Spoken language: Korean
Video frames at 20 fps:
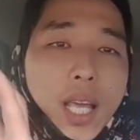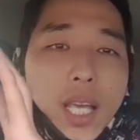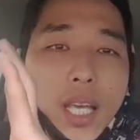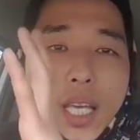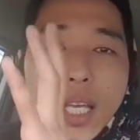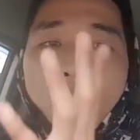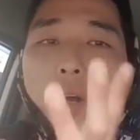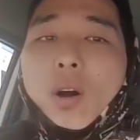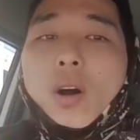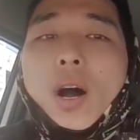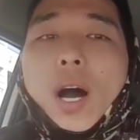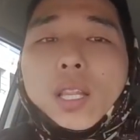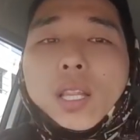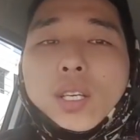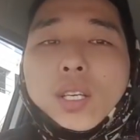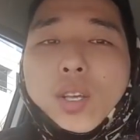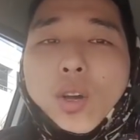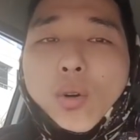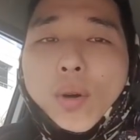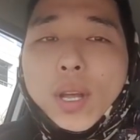이런 것
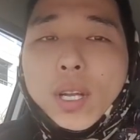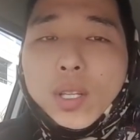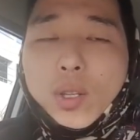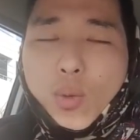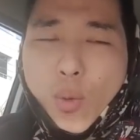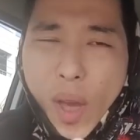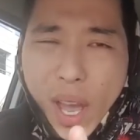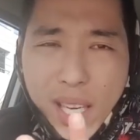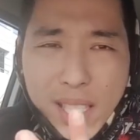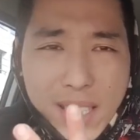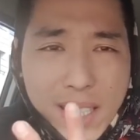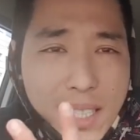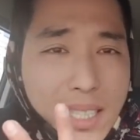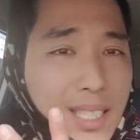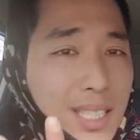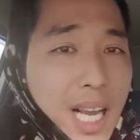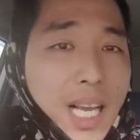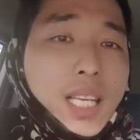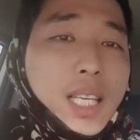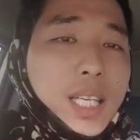같은 경우에는
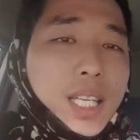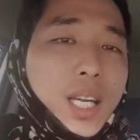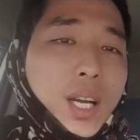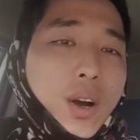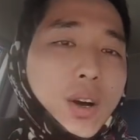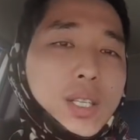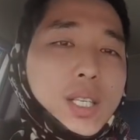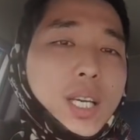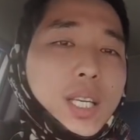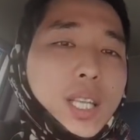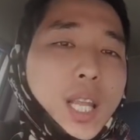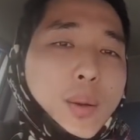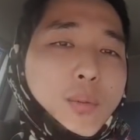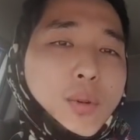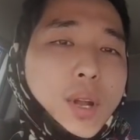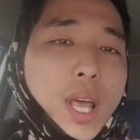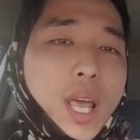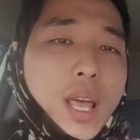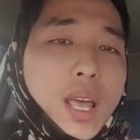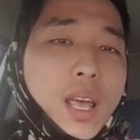굉장히 일이 커지기
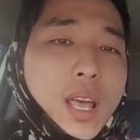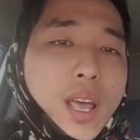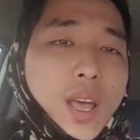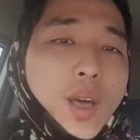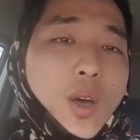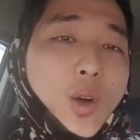때문에